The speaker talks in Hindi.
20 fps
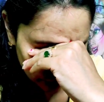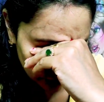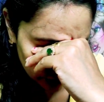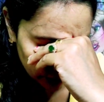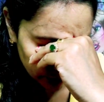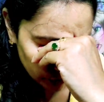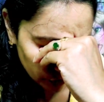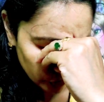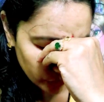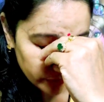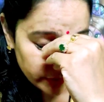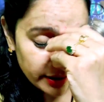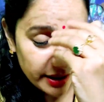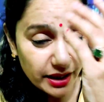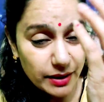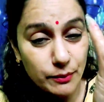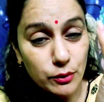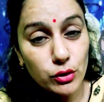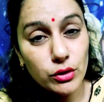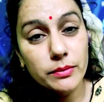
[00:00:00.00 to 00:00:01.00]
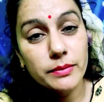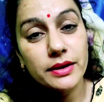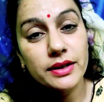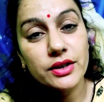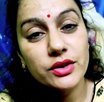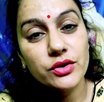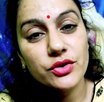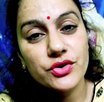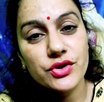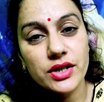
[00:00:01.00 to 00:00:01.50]
उनका मुंह वगैरह बिल्कुल
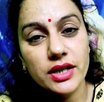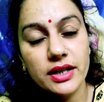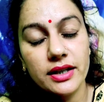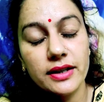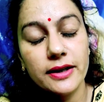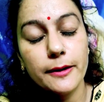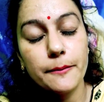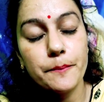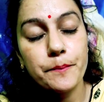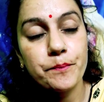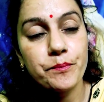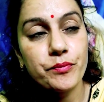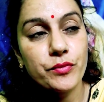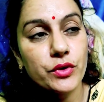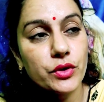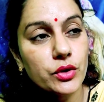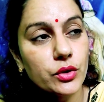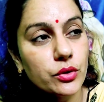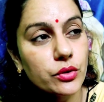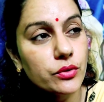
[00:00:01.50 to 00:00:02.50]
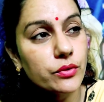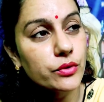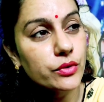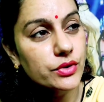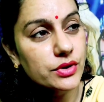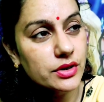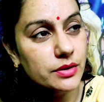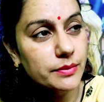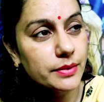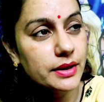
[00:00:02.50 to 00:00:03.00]
बंद हो जाएगा तो
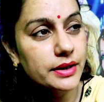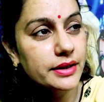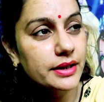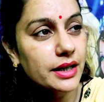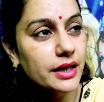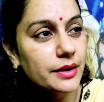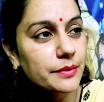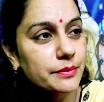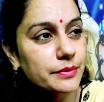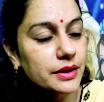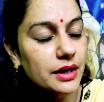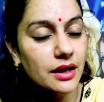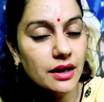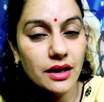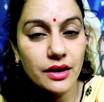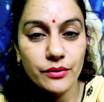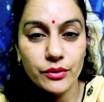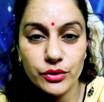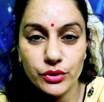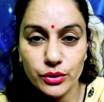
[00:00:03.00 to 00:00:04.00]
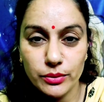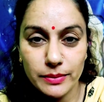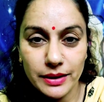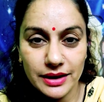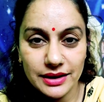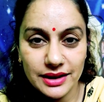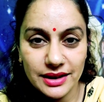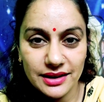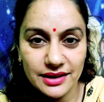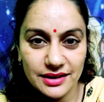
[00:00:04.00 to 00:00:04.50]
वो सभी टाइम था वो तो
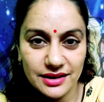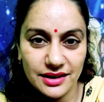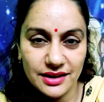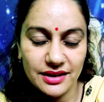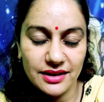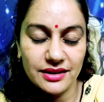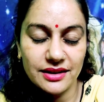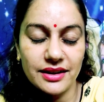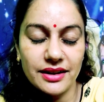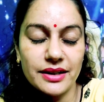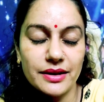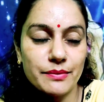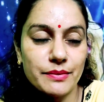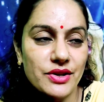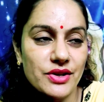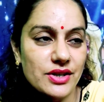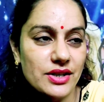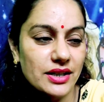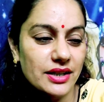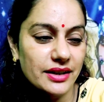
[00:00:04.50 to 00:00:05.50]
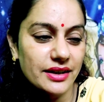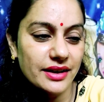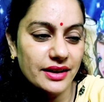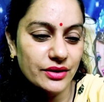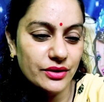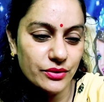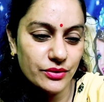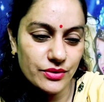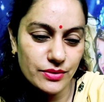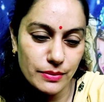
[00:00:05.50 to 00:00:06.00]
बातें करते करते ही अम्मा चले
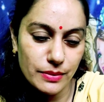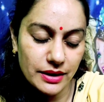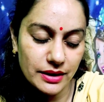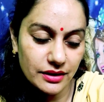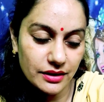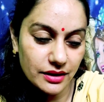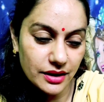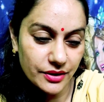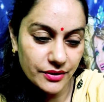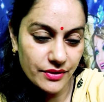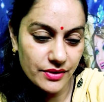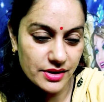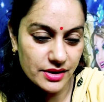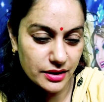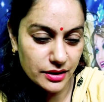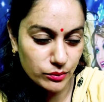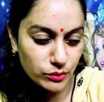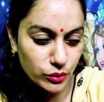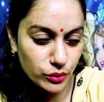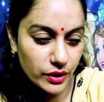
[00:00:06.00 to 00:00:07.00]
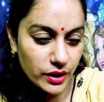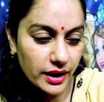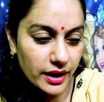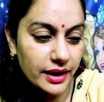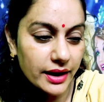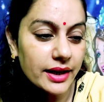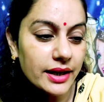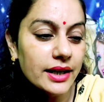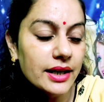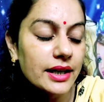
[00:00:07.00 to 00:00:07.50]
गए तो उस बात का काफ़ी ज़्यादा
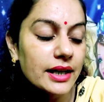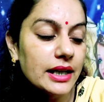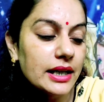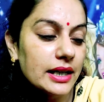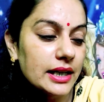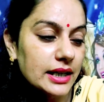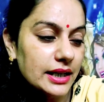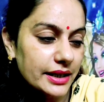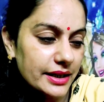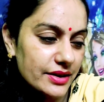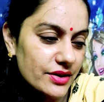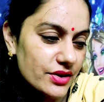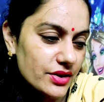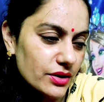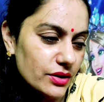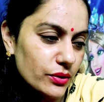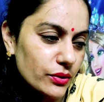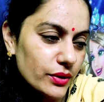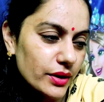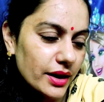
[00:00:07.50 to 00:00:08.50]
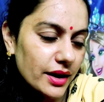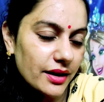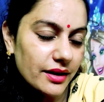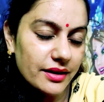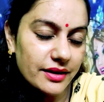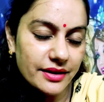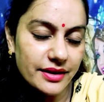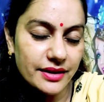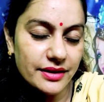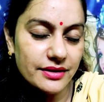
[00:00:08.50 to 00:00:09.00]
बुरा है लेकिन चलो
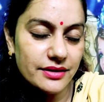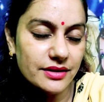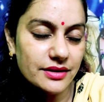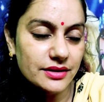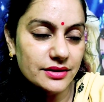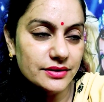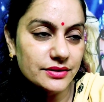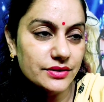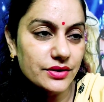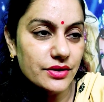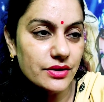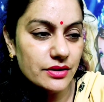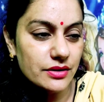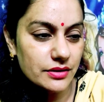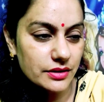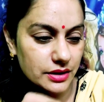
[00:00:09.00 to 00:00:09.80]
क्या करें